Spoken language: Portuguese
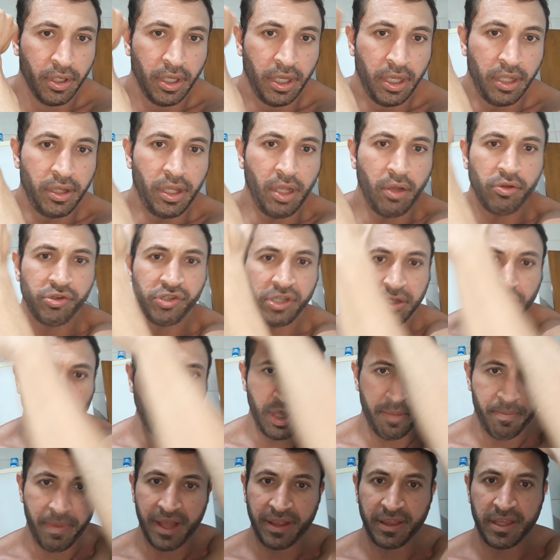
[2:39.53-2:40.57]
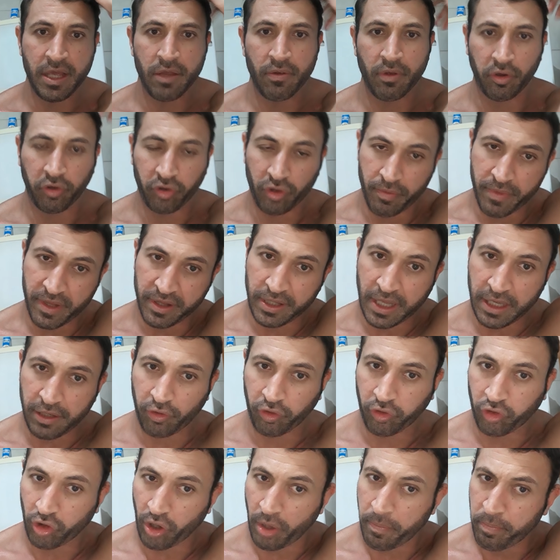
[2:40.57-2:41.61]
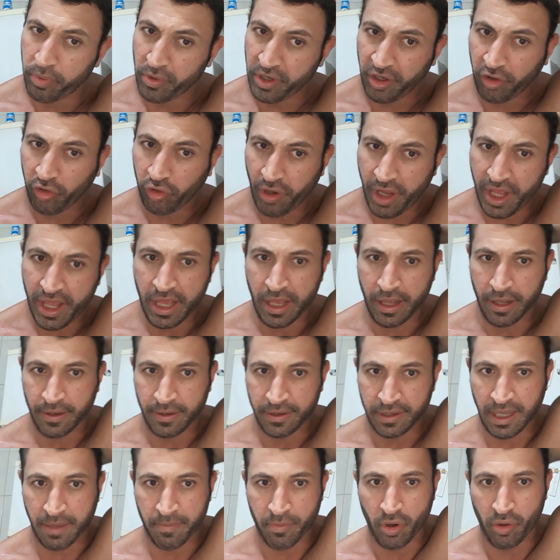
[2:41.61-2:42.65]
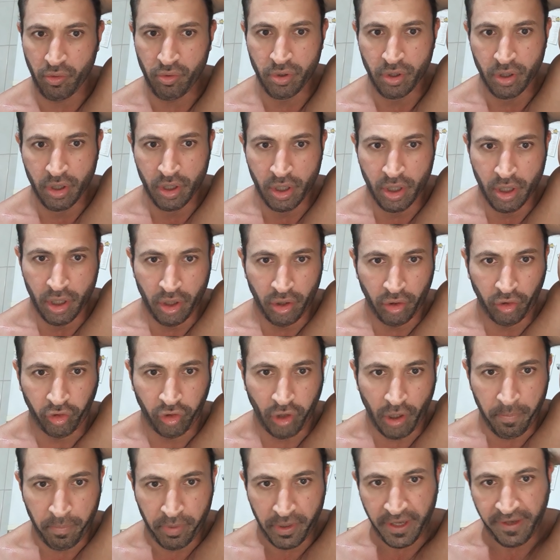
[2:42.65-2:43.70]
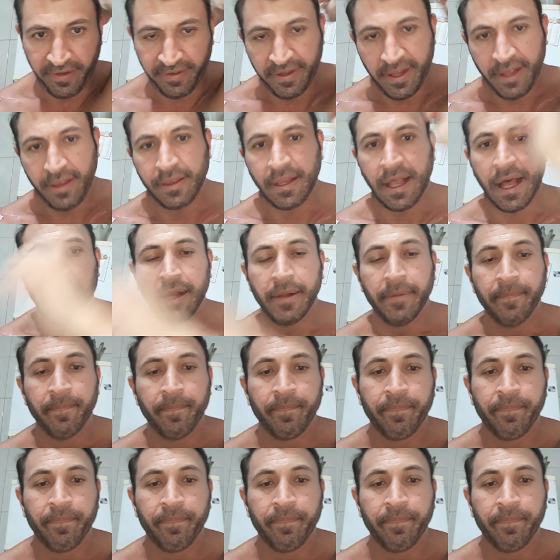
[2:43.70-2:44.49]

Então, já estou rebatendo os comentários só por isso aí, tá bom? Só por esse detalhe.